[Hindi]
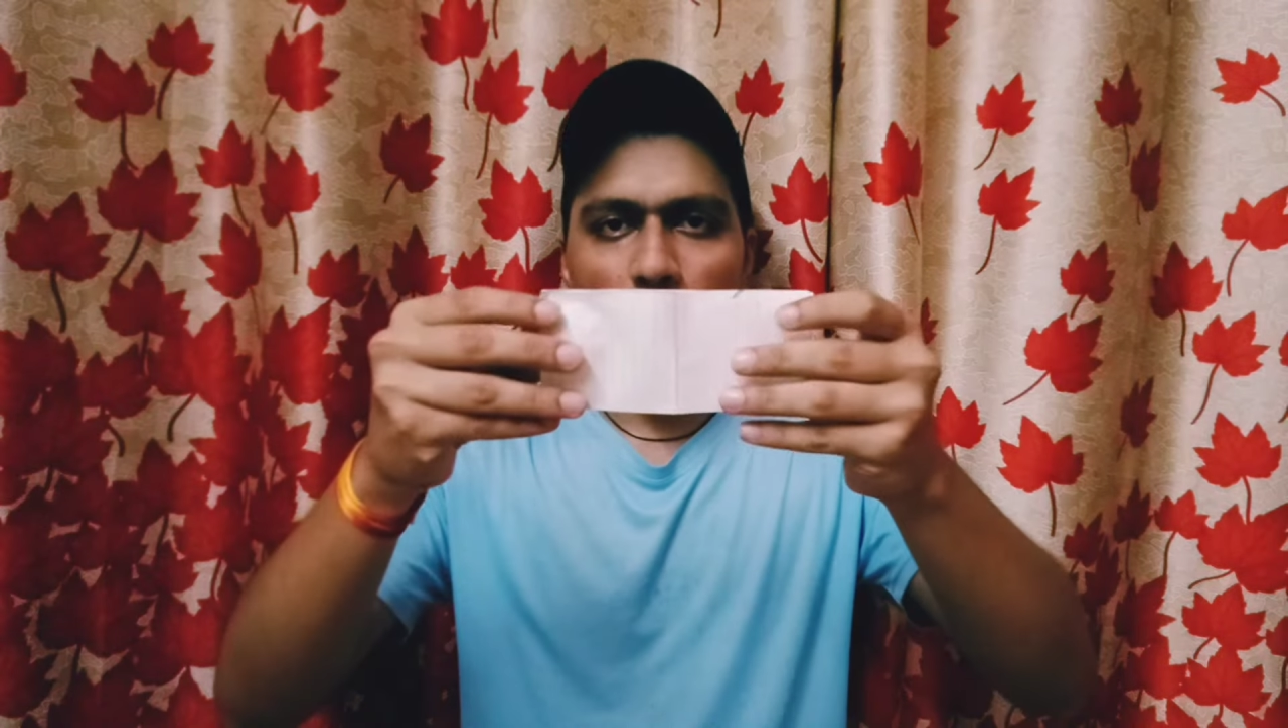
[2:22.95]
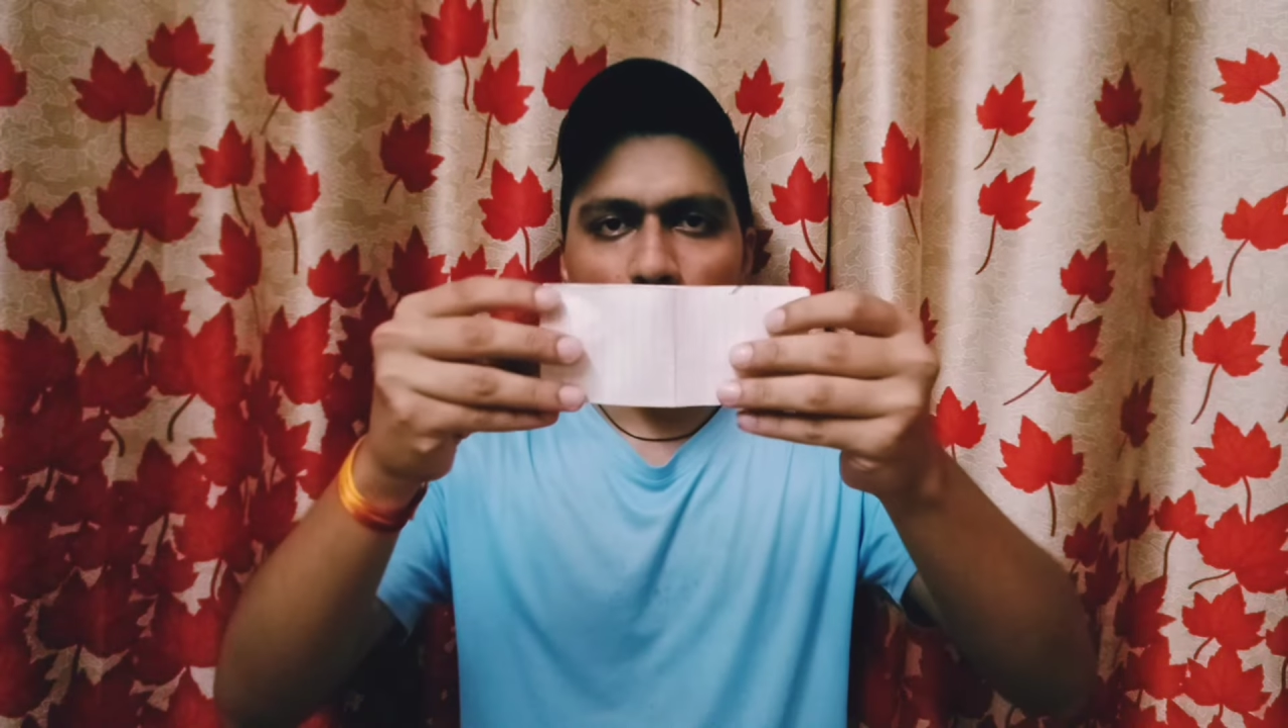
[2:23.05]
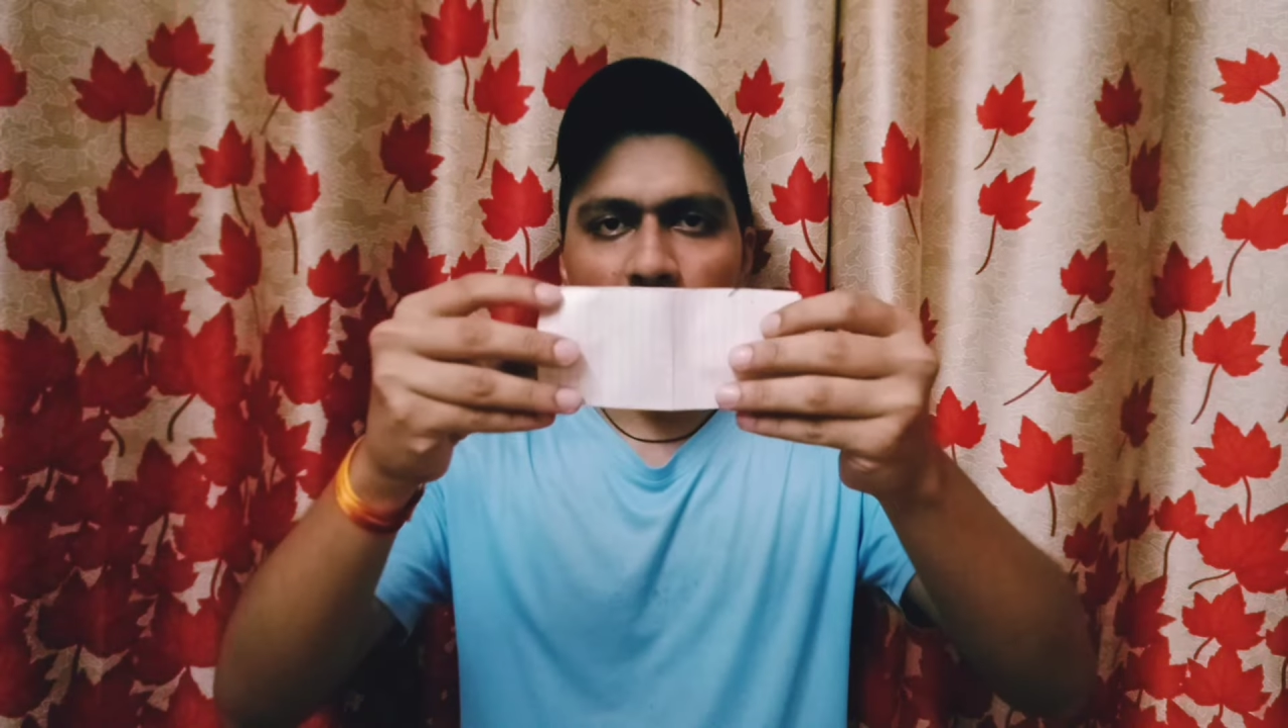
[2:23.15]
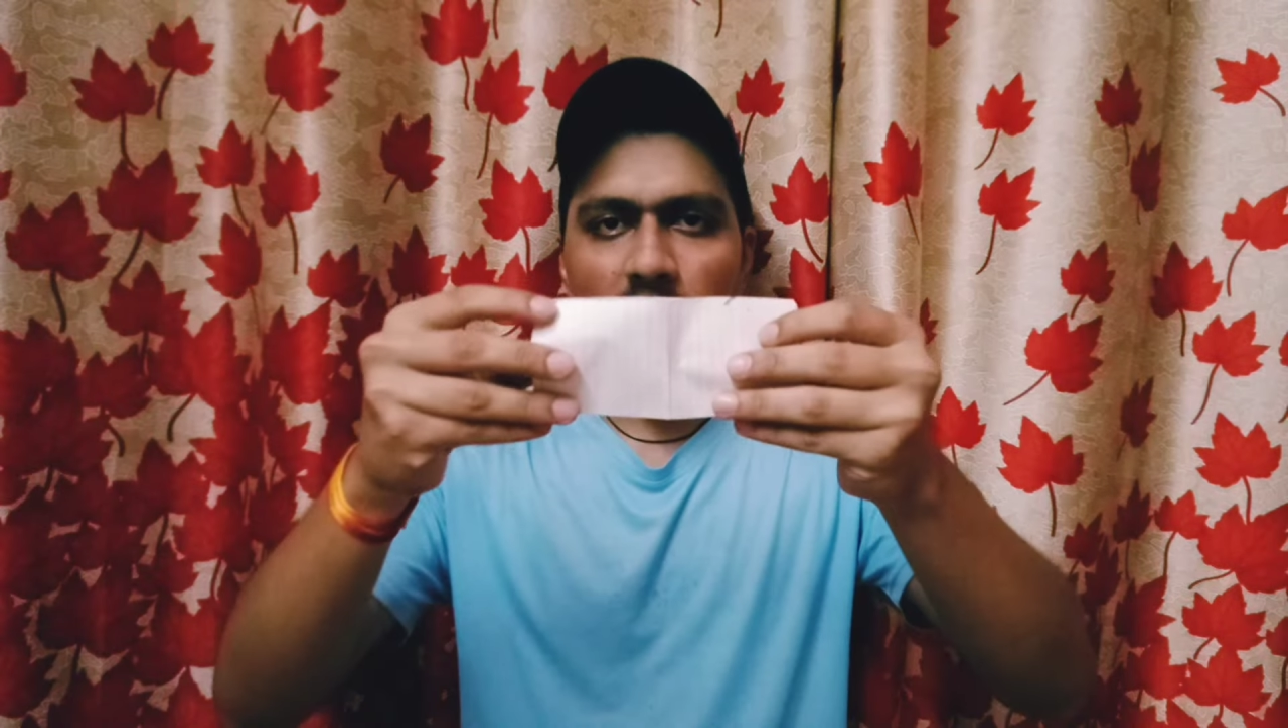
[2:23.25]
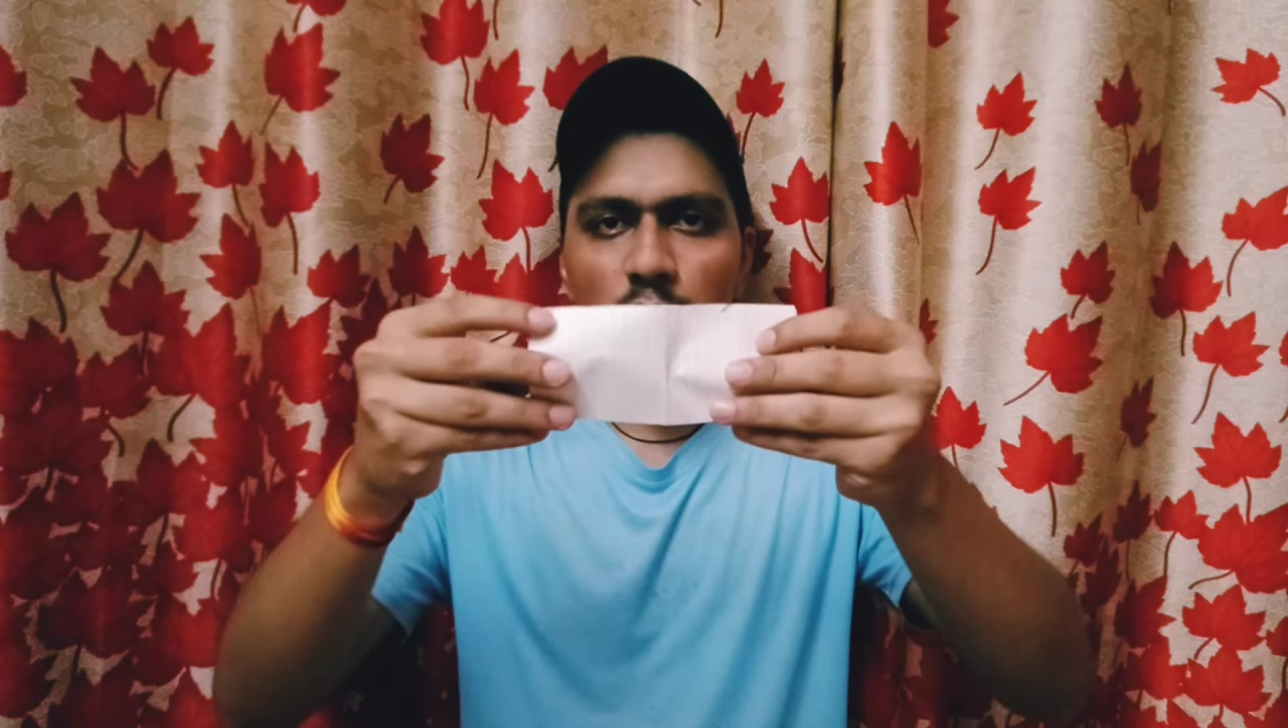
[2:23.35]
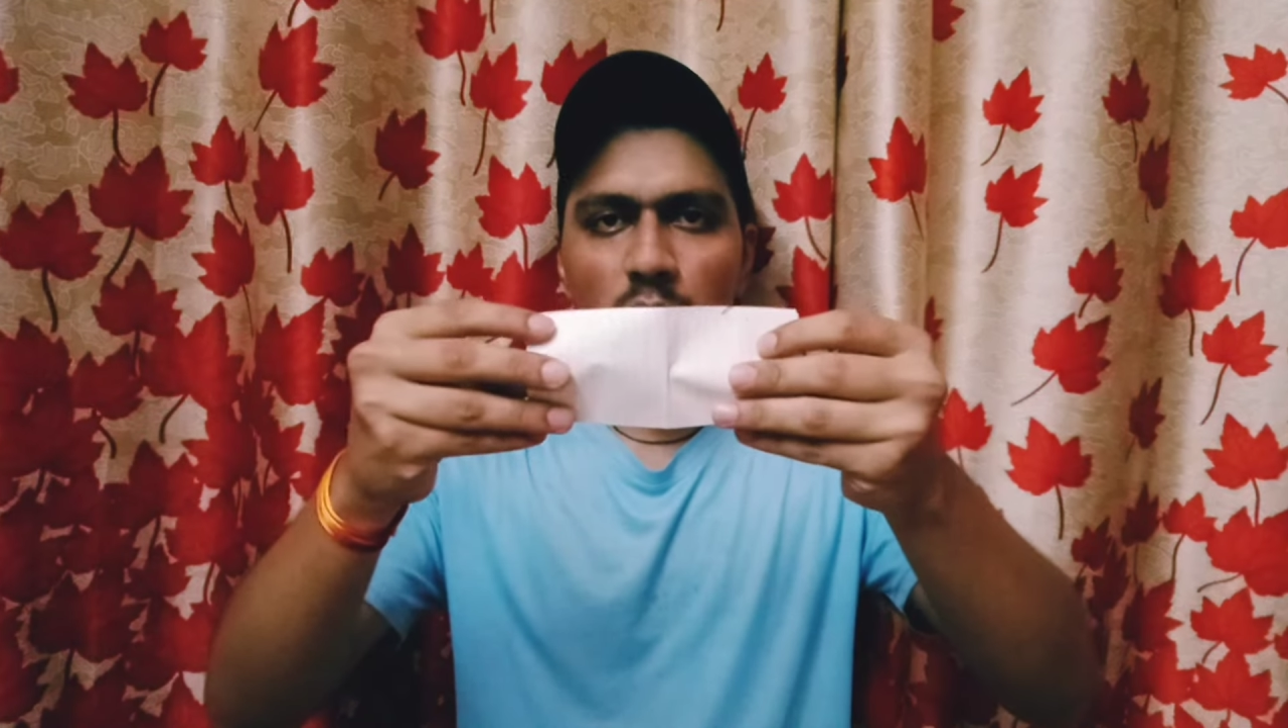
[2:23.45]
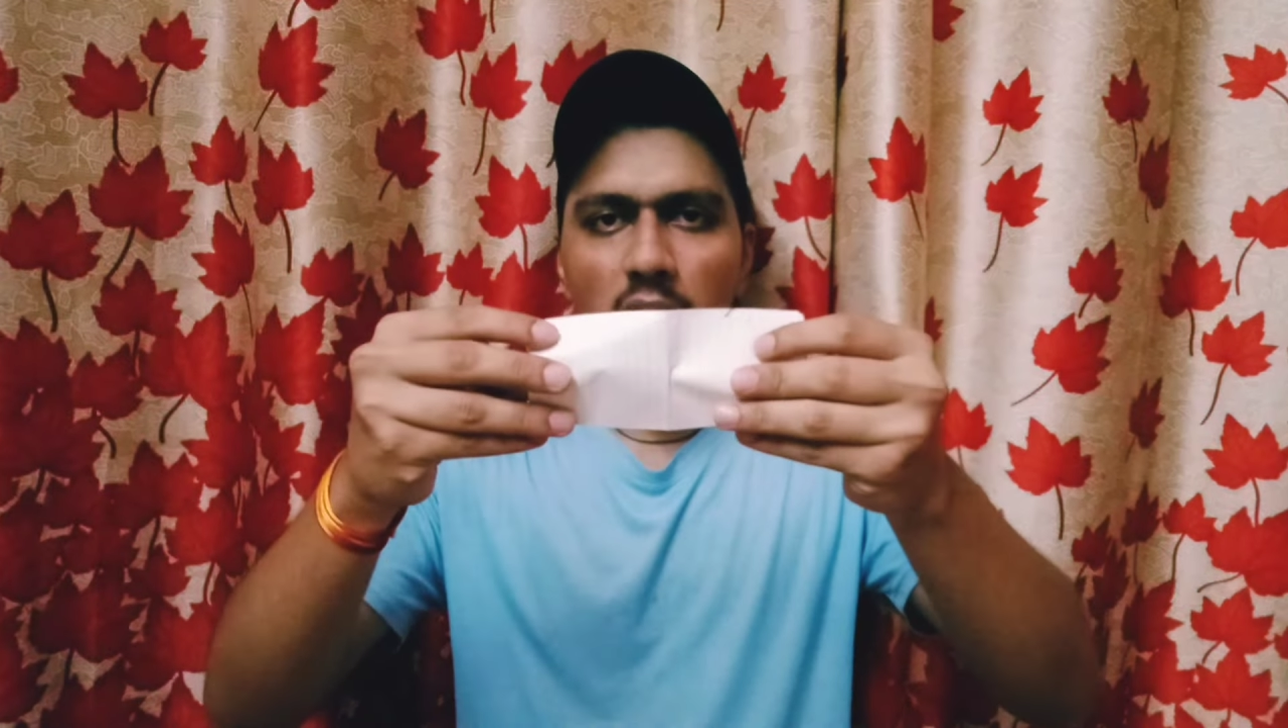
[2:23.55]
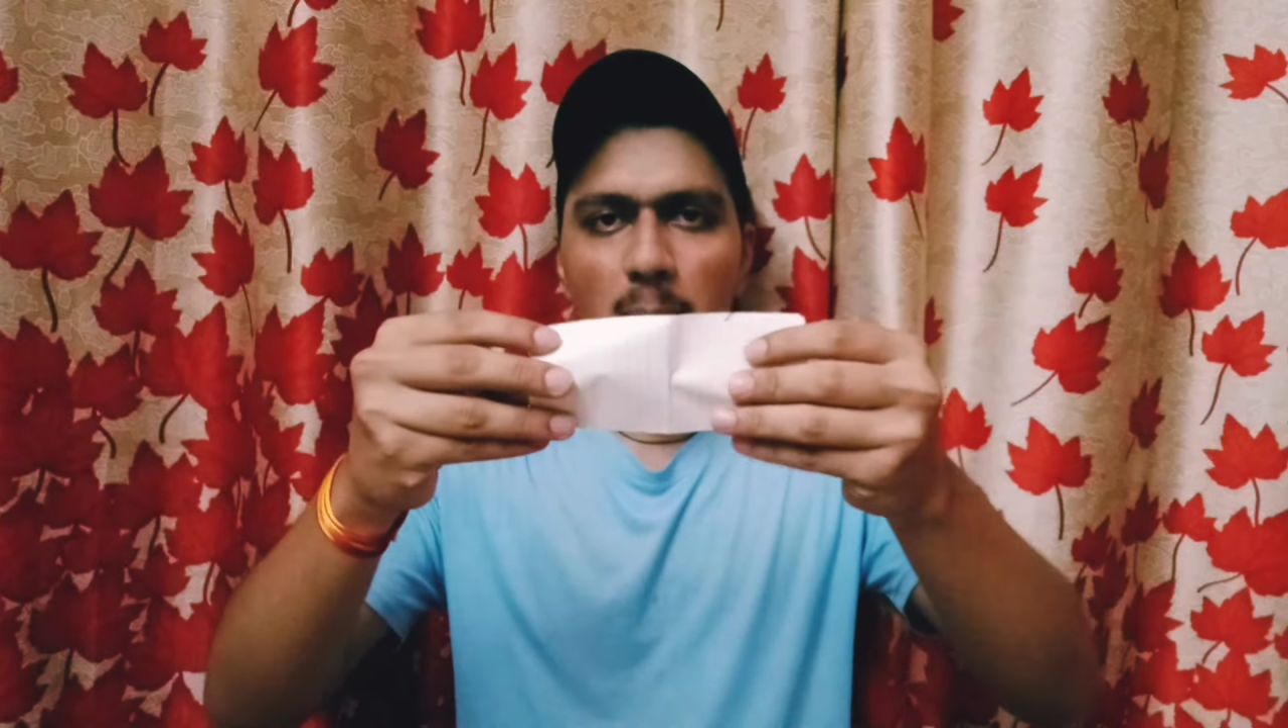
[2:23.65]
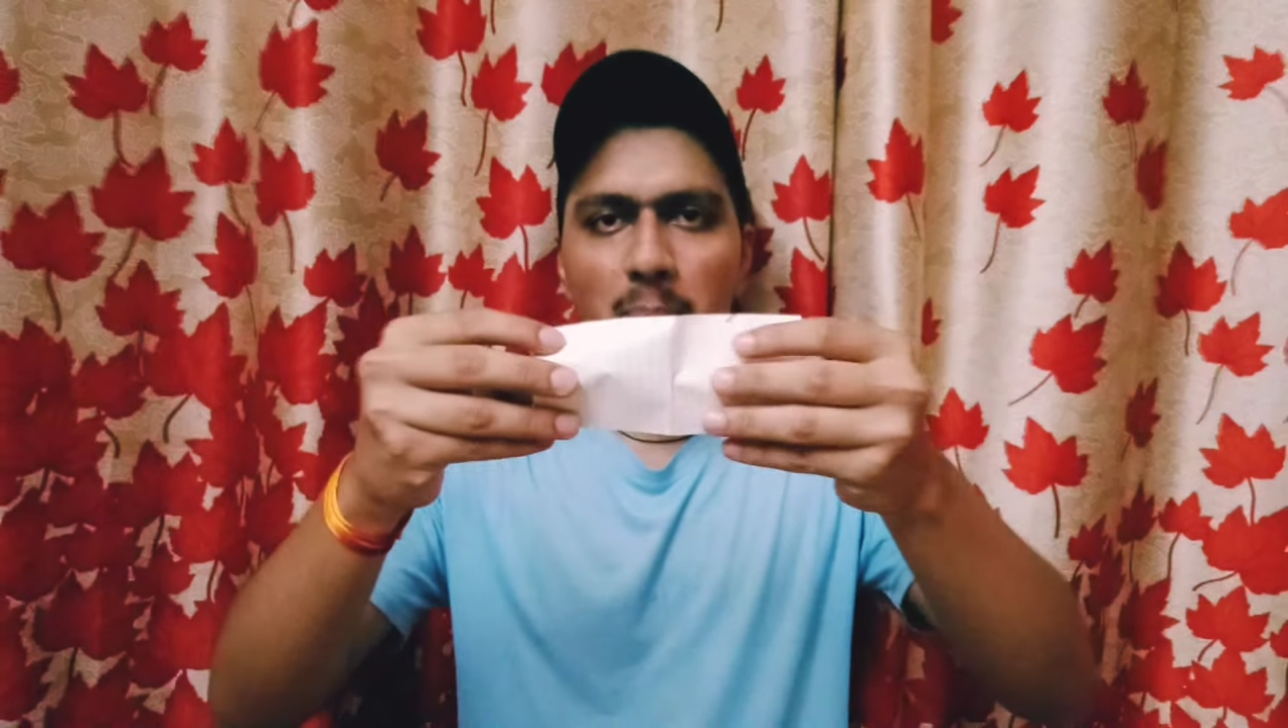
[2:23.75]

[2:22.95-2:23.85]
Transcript: बदल चुका है